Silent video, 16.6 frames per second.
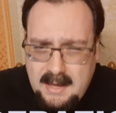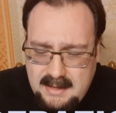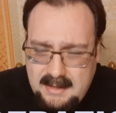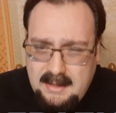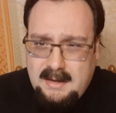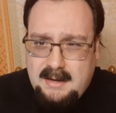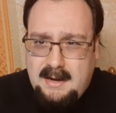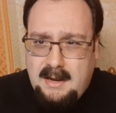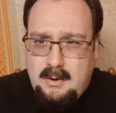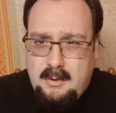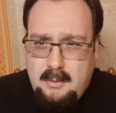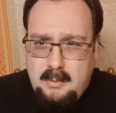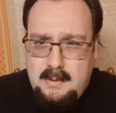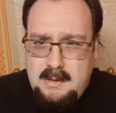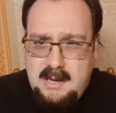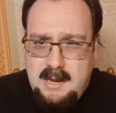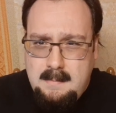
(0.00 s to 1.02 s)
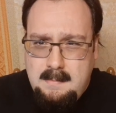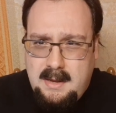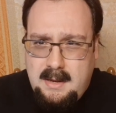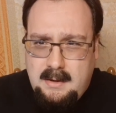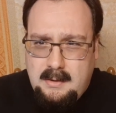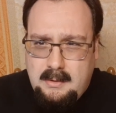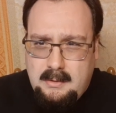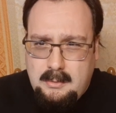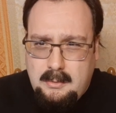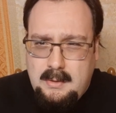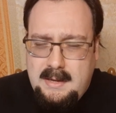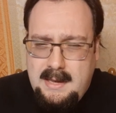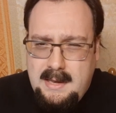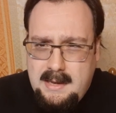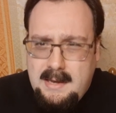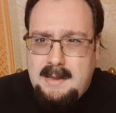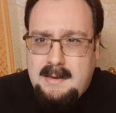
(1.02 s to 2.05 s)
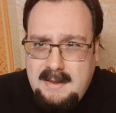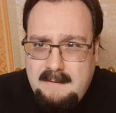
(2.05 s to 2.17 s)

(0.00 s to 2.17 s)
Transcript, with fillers: il raccoglimento, il